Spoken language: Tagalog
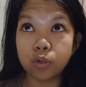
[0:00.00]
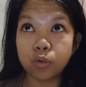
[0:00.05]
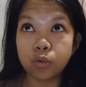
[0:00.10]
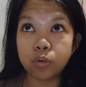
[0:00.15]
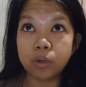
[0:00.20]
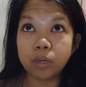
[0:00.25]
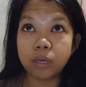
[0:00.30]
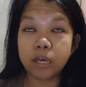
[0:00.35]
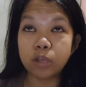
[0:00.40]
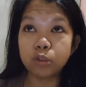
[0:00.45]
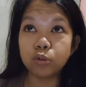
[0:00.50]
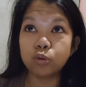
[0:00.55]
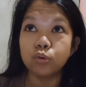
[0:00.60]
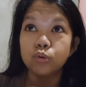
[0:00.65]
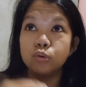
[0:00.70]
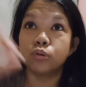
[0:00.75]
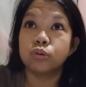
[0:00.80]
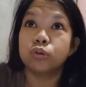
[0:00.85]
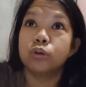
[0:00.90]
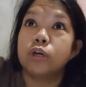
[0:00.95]
Eh, ito
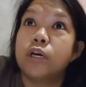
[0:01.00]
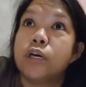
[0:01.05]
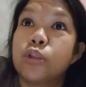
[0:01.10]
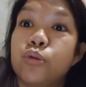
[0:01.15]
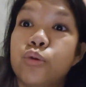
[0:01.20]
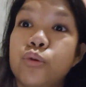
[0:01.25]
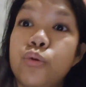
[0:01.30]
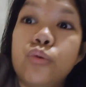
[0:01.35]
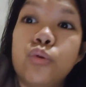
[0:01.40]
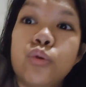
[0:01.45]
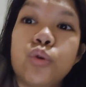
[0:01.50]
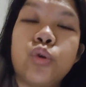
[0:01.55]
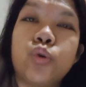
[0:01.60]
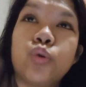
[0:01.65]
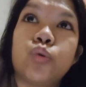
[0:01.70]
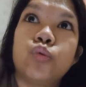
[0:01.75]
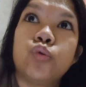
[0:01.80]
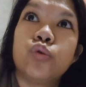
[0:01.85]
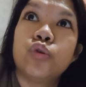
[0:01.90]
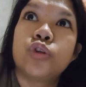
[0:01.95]
yung, ito yung
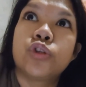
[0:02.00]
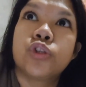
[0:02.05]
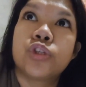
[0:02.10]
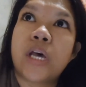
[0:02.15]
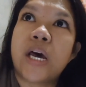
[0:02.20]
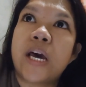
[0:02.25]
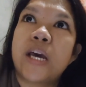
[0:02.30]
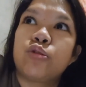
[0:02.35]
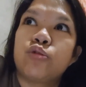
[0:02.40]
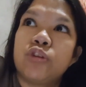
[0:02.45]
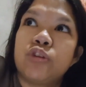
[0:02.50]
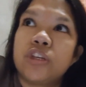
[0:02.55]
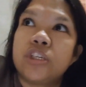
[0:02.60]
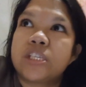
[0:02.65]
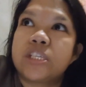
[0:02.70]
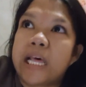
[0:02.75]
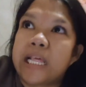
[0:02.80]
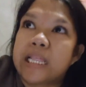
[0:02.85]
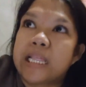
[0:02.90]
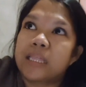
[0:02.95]
shoes, ay ito yung
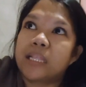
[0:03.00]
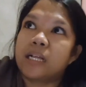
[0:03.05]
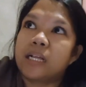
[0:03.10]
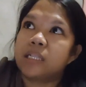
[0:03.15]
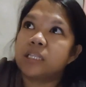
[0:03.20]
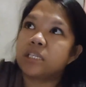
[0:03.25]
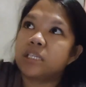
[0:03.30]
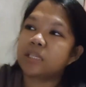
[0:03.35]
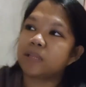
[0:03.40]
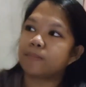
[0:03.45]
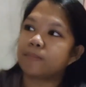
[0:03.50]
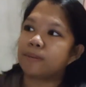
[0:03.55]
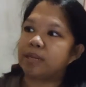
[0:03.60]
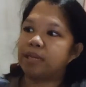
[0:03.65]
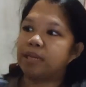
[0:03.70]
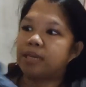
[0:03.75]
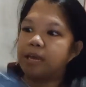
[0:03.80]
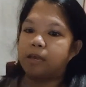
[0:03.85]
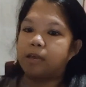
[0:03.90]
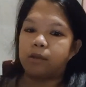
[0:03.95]
sandals na
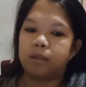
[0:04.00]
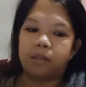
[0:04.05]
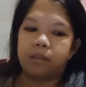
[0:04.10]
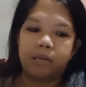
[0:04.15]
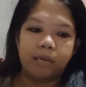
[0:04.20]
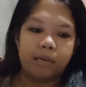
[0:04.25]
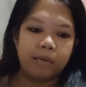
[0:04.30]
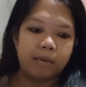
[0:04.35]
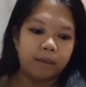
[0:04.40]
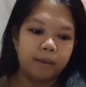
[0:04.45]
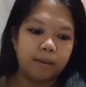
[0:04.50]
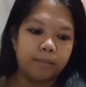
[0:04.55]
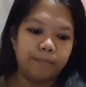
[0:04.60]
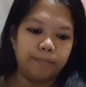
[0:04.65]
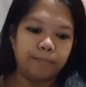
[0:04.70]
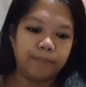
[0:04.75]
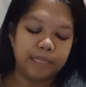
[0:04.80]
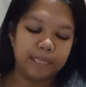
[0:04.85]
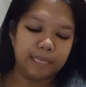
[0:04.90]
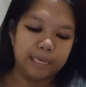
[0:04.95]
binigay,
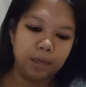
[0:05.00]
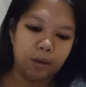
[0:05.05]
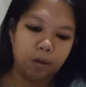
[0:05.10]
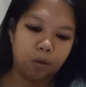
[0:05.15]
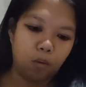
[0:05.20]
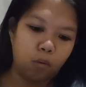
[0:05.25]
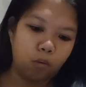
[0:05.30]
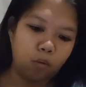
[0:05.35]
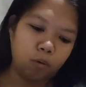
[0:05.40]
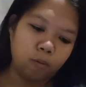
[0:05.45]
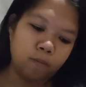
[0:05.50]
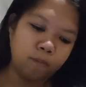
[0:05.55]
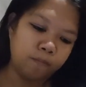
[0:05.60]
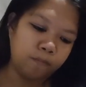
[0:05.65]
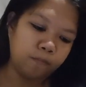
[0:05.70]
binili ko.